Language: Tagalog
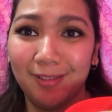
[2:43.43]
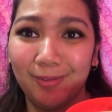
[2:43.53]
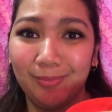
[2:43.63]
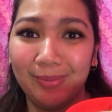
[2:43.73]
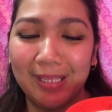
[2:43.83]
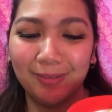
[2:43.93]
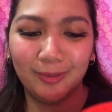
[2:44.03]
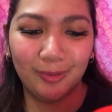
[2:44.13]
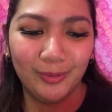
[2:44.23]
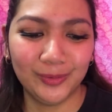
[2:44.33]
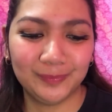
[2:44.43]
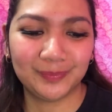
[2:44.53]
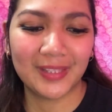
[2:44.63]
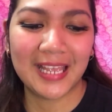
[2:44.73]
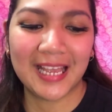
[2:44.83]
kung paano to.
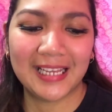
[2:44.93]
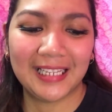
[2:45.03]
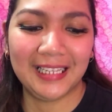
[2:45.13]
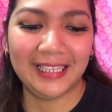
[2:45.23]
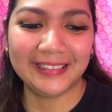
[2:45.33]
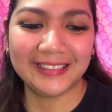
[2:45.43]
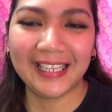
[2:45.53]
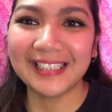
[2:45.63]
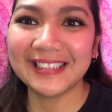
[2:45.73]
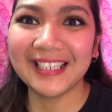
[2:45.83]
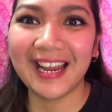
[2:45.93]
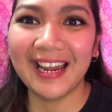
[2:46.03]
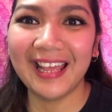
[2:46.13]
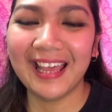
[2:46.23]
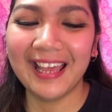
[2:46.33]
Let's get
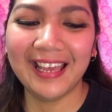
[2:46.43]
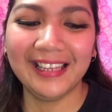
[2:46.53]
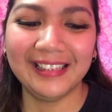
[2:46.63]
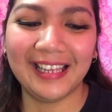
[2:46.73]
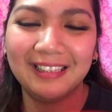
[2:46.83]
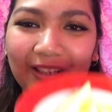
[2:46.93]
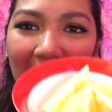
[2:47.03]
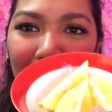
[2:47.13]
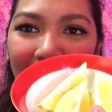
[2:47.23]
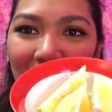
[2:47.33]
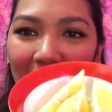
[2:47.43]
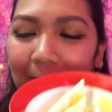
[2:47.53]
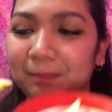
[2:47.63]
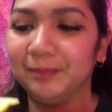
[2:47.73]
started! Ito, apat siya.